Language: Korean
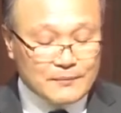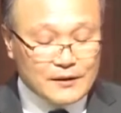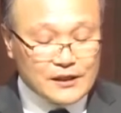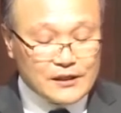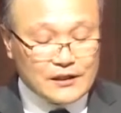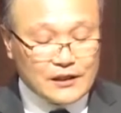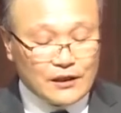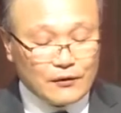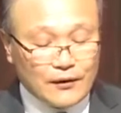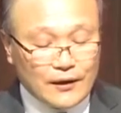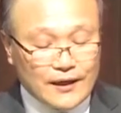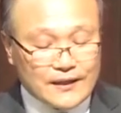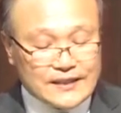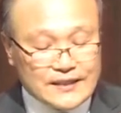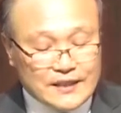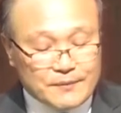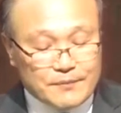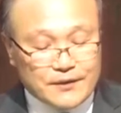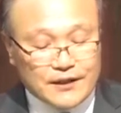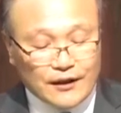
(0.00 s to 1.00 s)

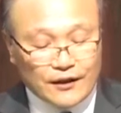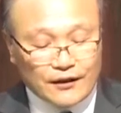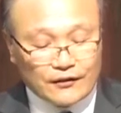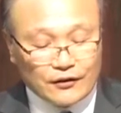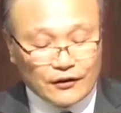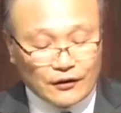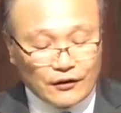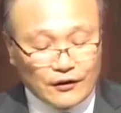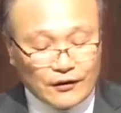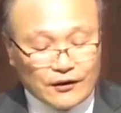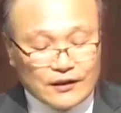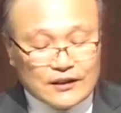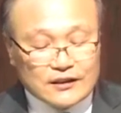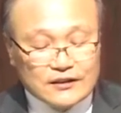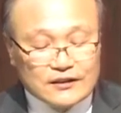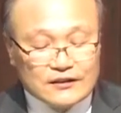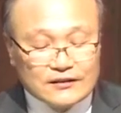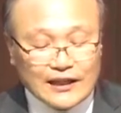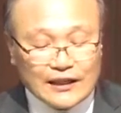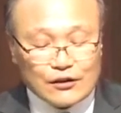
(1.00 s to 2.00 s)
11절과
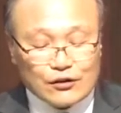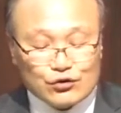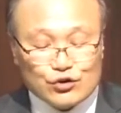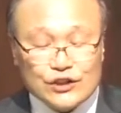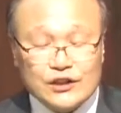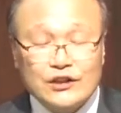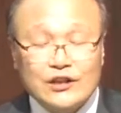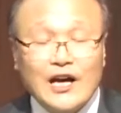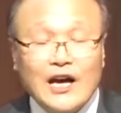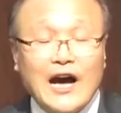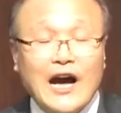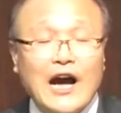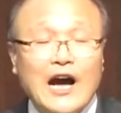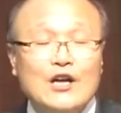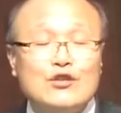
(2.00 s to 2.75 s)
12절에서 은사를 주신